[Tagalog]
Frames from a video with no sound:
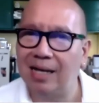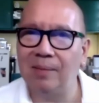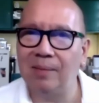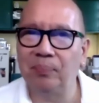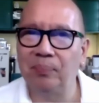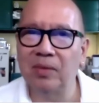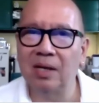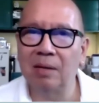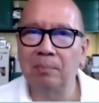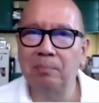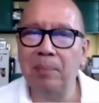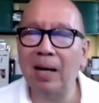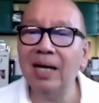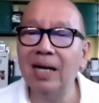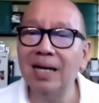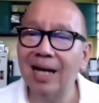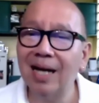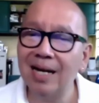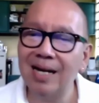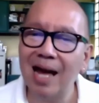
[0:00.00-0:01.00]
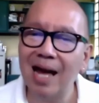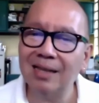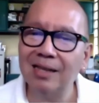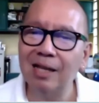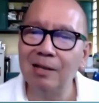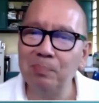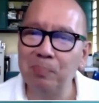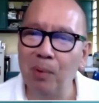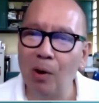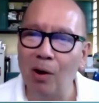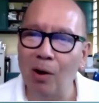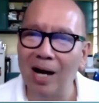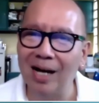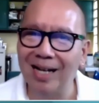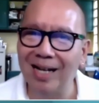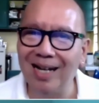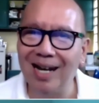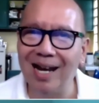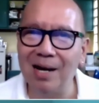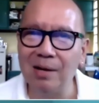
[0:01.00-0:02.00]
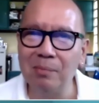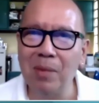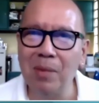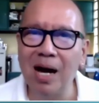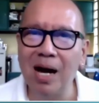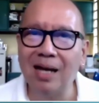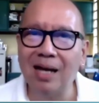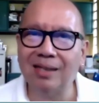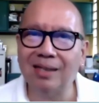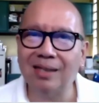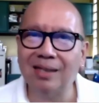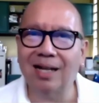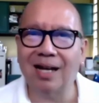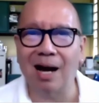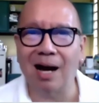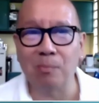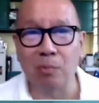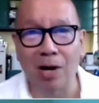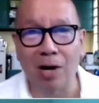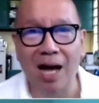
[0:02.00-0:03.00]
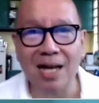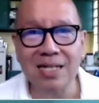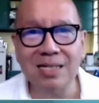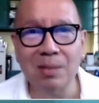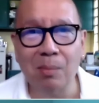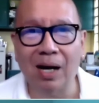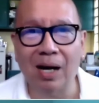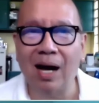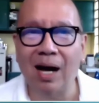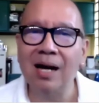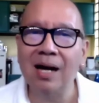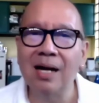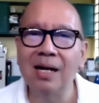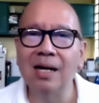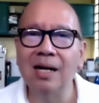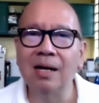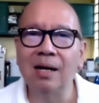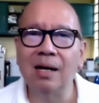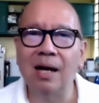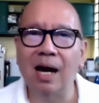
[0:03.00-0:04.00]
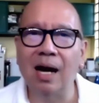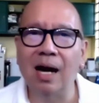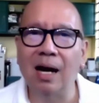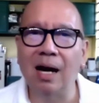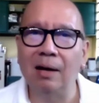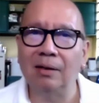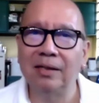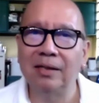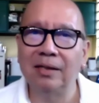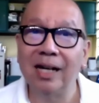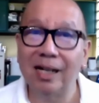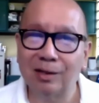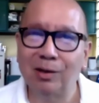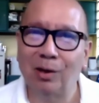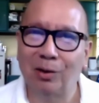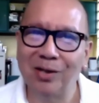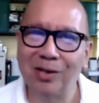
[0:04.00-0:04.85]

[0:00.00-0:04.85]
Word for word: Pakinggan natin po ang ilang mga kataga mula sa mga uh, direktor na ito.